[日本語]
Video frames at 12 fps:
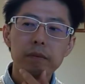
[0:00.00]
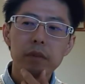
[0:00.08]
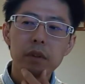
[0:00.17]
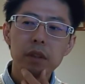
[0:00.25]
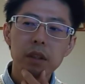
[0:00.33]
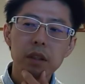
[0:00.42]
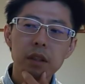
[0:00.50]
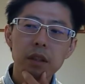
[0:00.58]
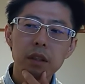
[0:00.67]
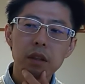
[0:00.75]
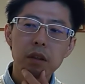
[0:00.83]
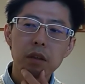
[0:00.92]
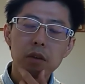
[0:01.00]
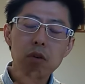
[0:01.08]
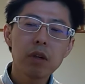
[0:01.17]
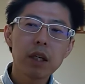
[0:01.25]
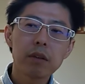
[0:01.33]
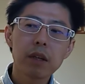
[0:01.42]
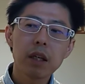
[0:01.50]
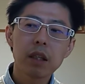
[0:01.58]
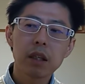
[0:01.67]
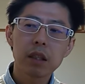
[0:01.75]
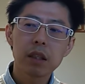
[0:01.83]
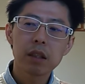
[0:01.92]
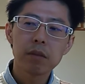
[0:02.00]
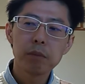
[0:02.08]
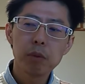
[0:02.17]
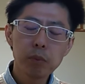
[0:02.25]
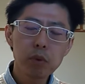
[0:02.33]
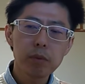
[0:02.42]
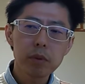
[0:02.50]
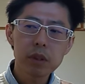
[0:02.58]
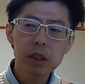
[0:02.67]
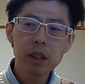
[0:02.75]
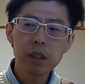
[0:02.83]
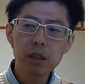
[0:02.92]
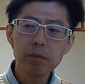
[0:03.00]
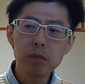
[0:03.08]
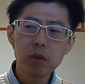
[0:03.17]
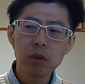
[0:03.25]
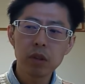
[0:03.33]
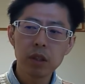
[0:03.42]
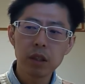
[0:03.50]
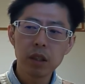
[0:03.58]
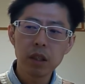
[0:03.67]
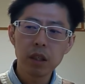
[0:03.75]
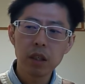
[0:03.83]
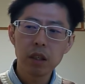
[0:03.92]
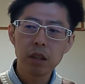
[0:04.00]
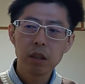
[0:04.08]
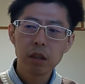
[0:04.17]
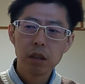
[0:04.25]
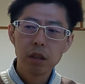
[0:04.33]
で、今回の件だ、もうもともと精神病院に、